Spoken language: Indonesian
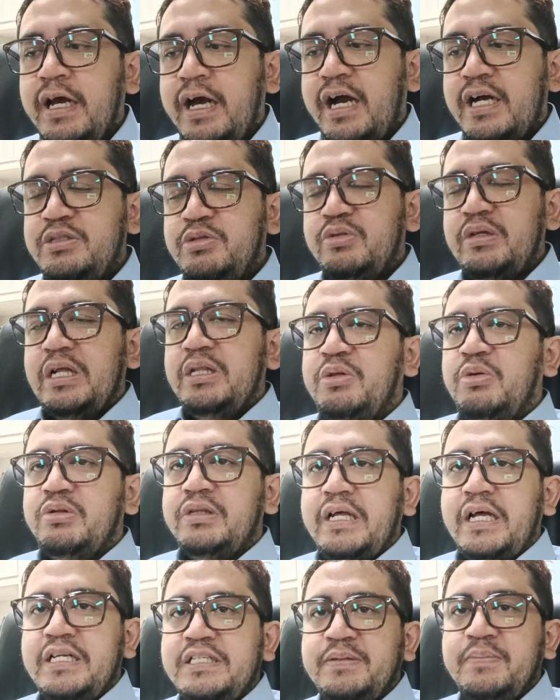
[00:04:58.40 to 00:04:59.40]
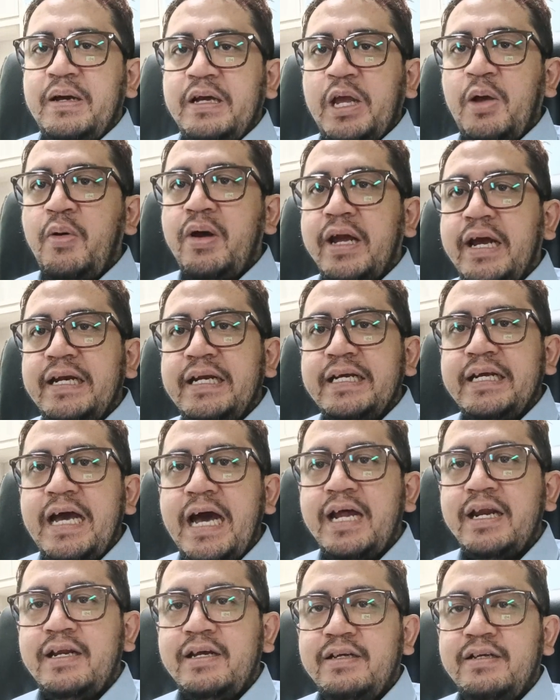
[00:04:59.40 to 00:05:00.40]
hak Sutanto Tan sebagai warga
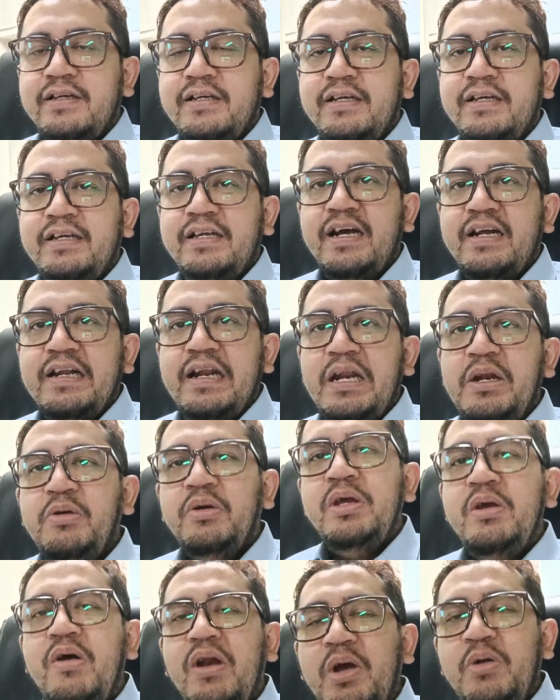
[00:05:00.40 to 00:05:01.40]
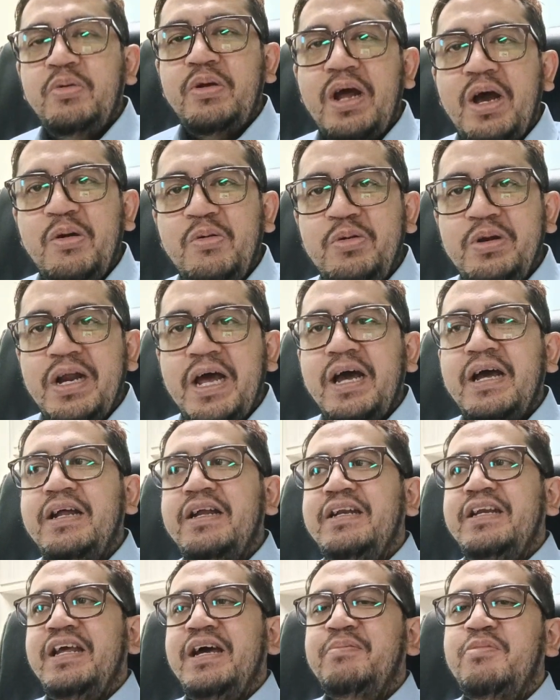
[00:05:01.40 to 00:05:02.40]
negara yang dilindungi oleh
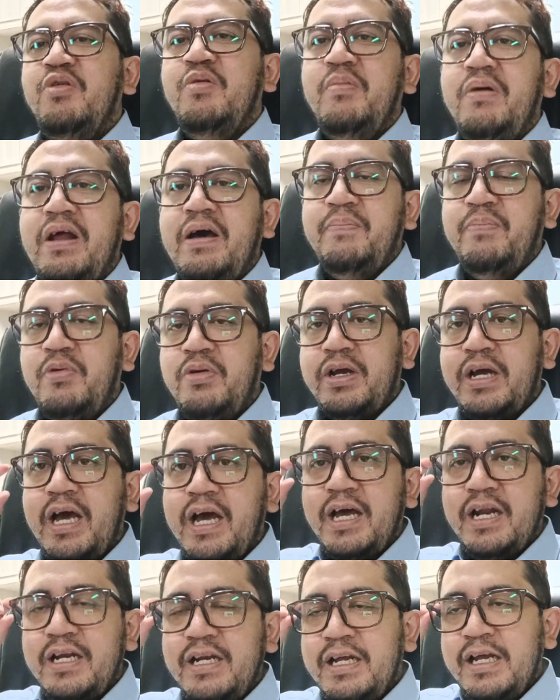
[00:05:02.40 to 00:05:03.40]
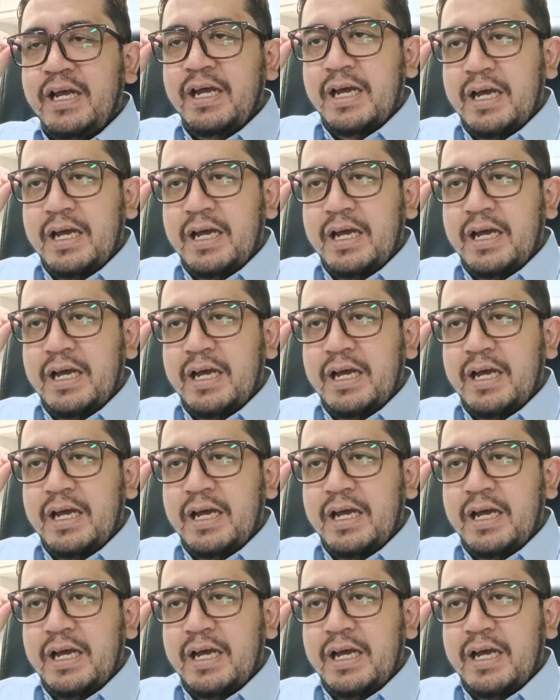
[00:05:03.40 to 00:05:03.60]
undang-undang dia mau melaporkan